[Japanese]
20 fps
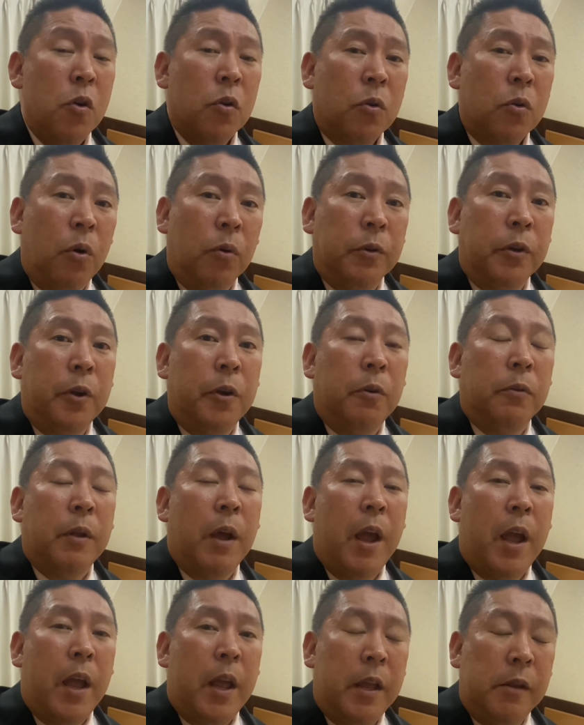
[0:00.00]
このよう
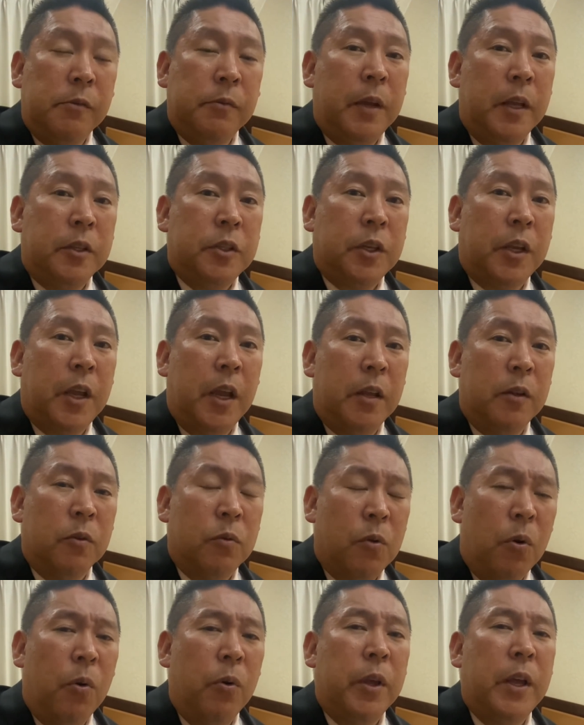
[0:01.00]
な NHK の
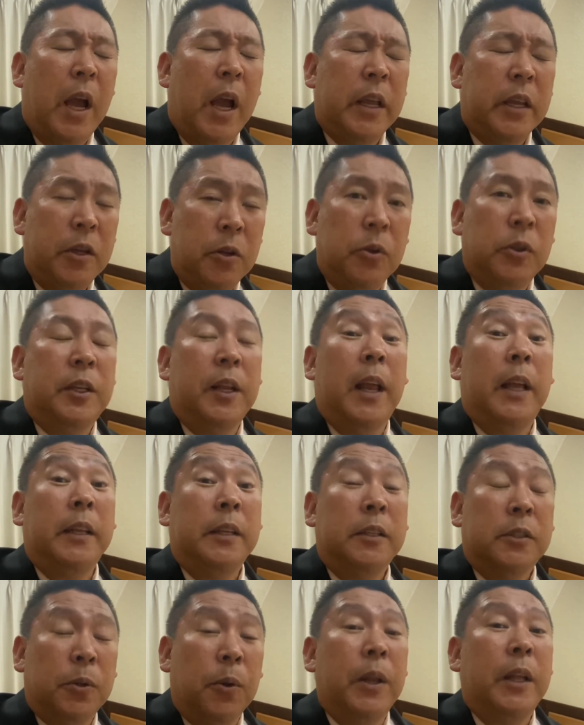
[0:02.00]
行為が許せない。
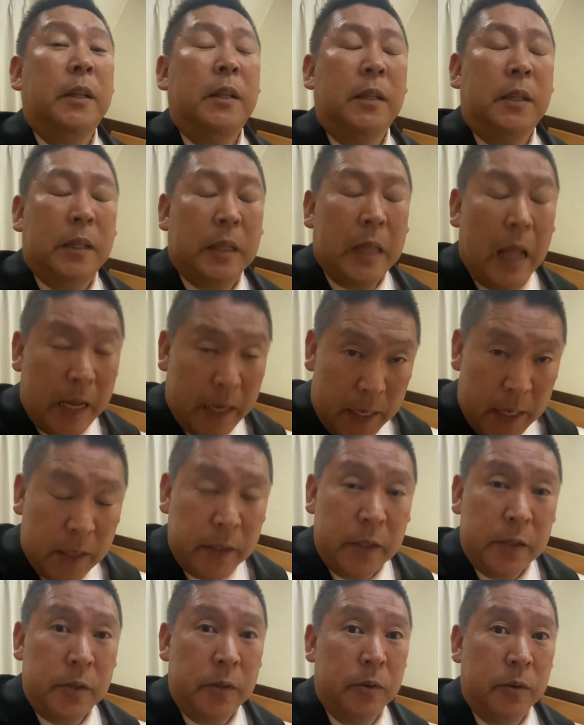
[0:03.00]
それだけな
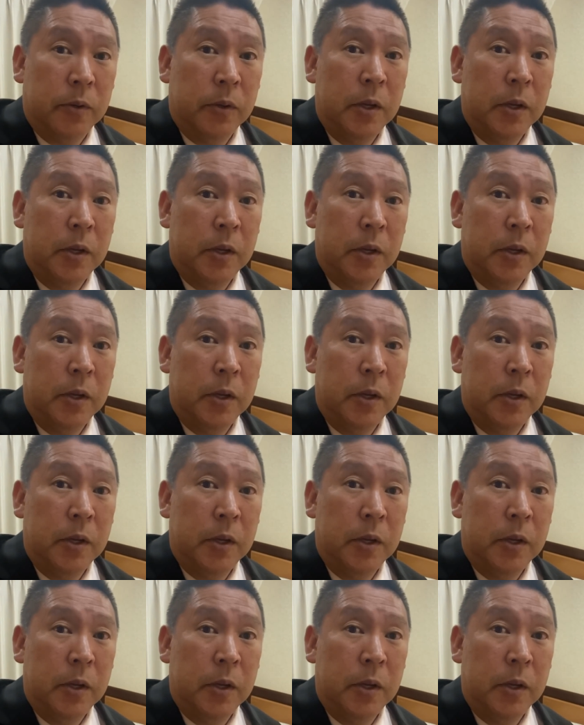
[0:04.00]
んですよ。